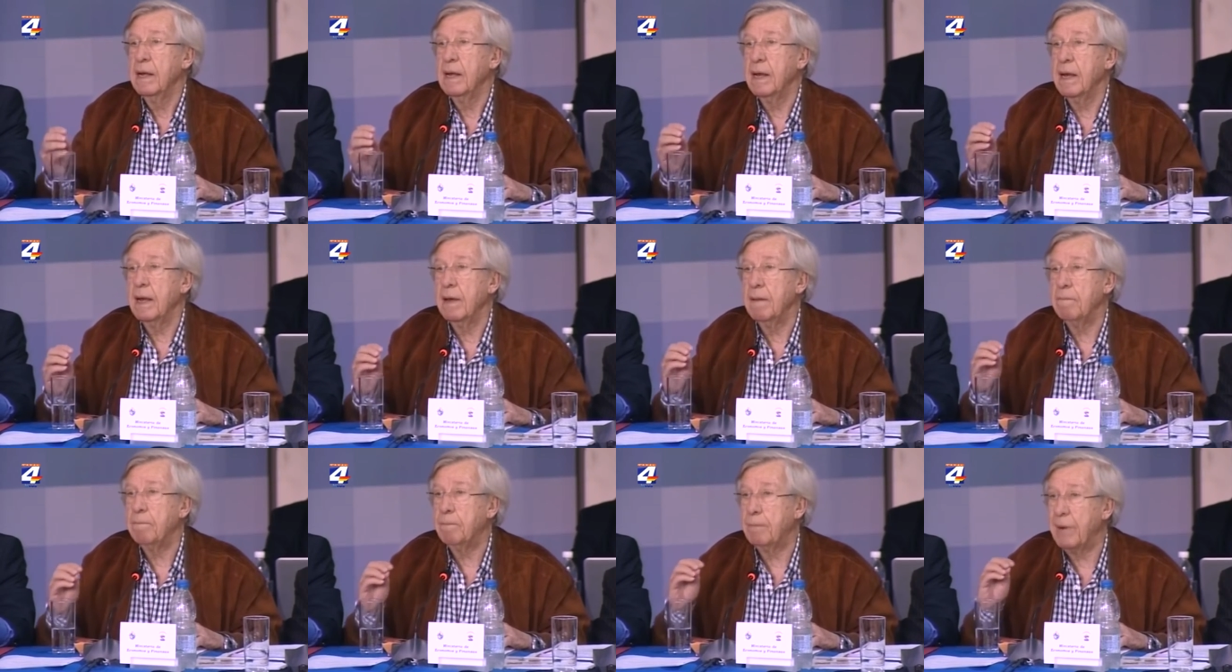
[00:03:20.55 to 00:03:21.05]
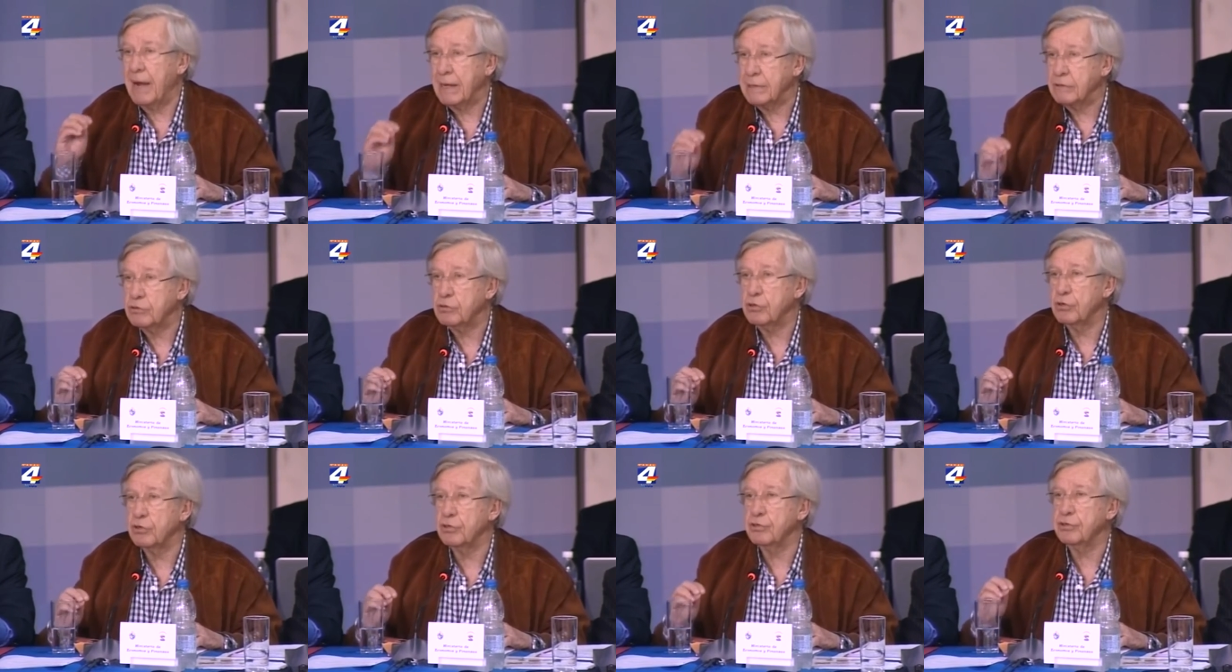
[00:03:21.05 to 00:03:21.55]
eh,
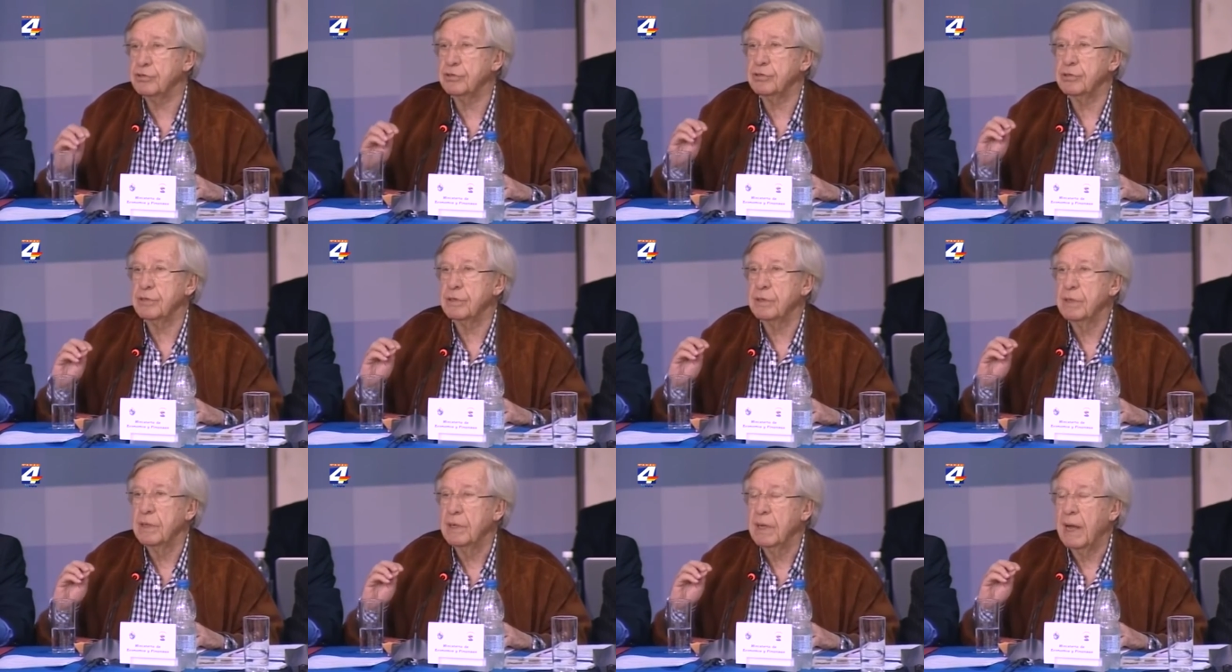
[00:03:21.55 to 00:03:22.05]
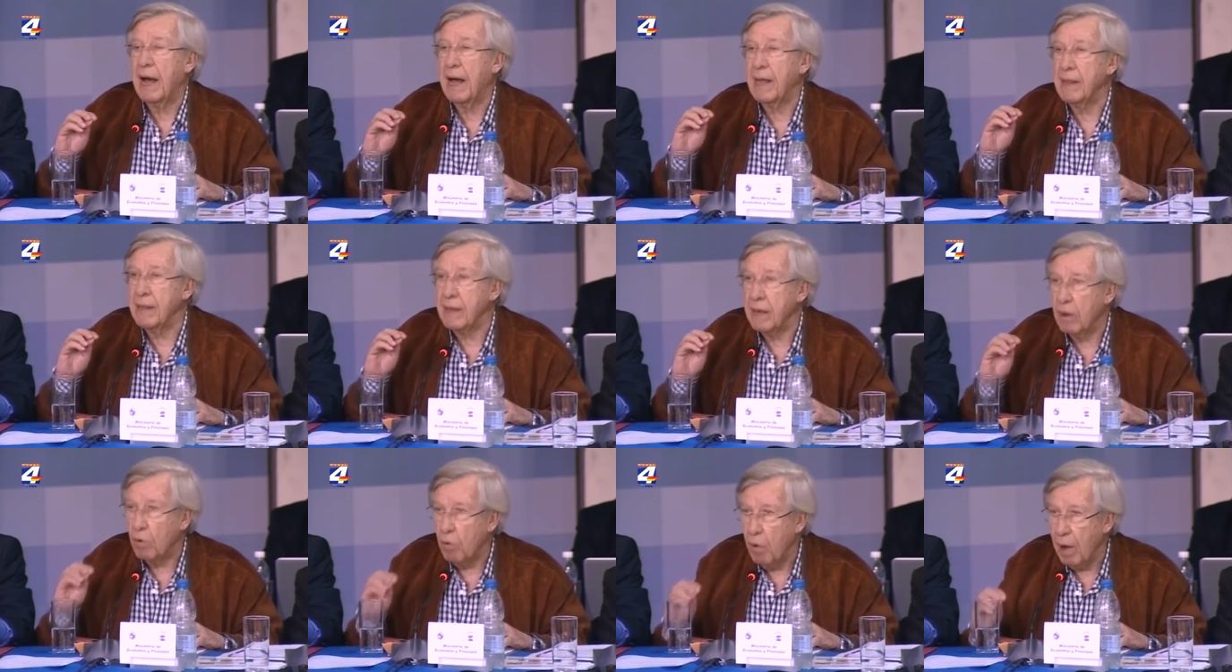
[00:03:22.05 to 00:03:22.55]
plazos
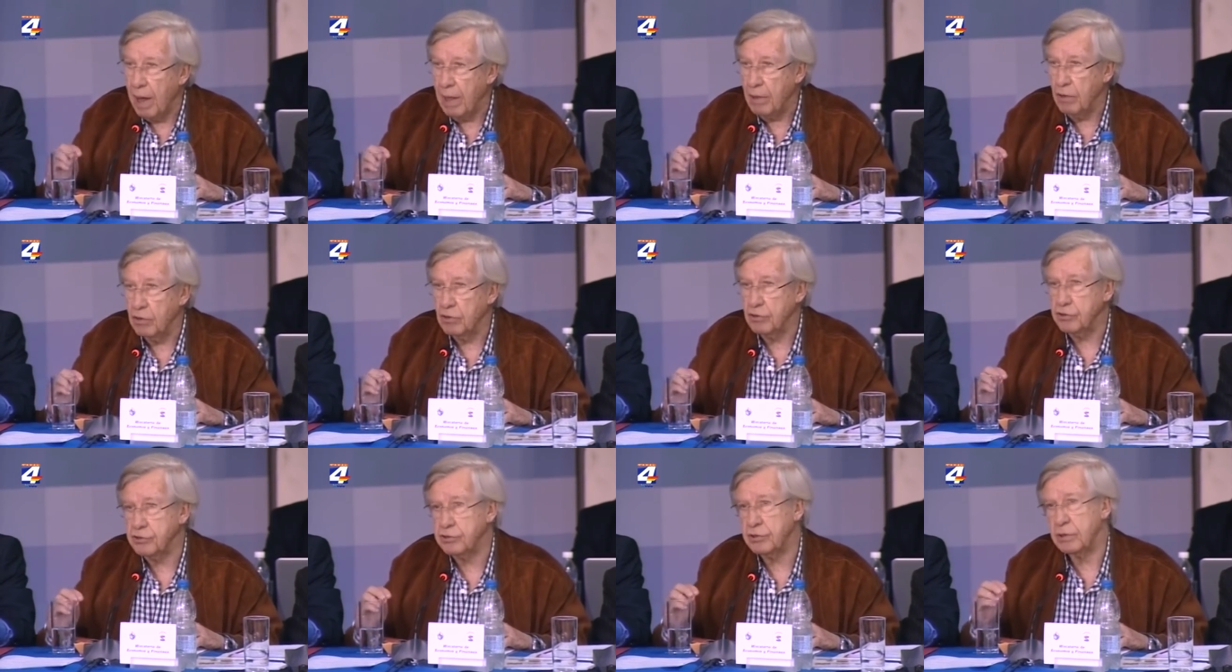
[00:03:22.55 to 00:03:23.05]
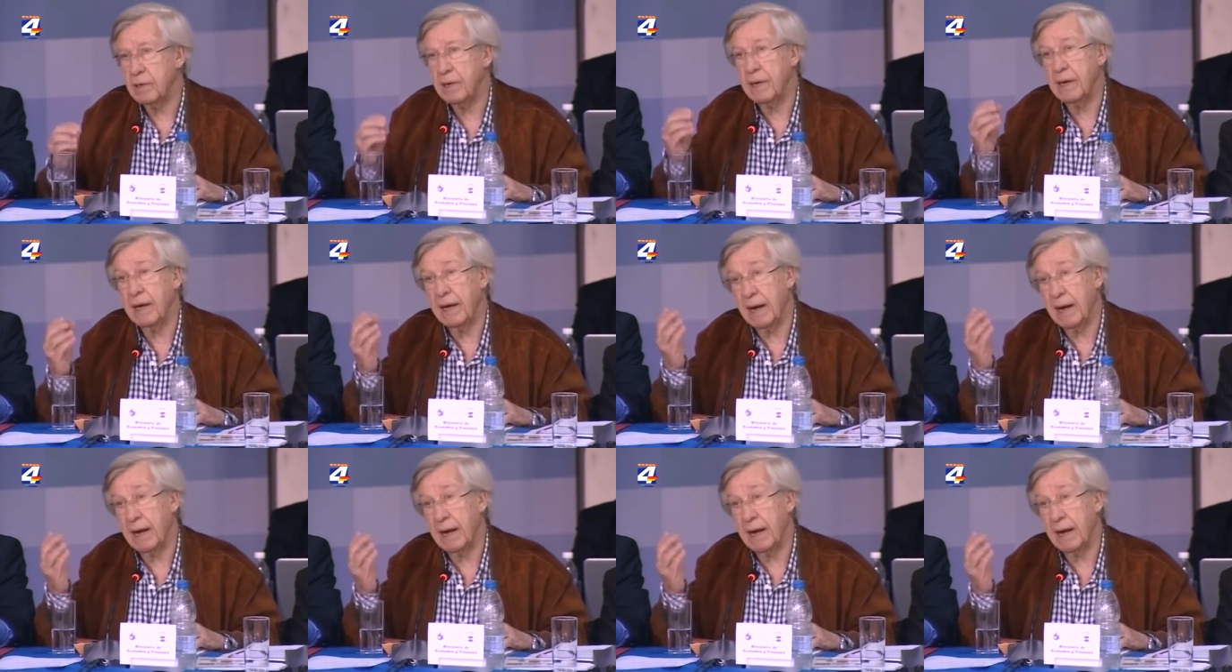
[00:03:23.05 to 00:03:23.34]
adecuados,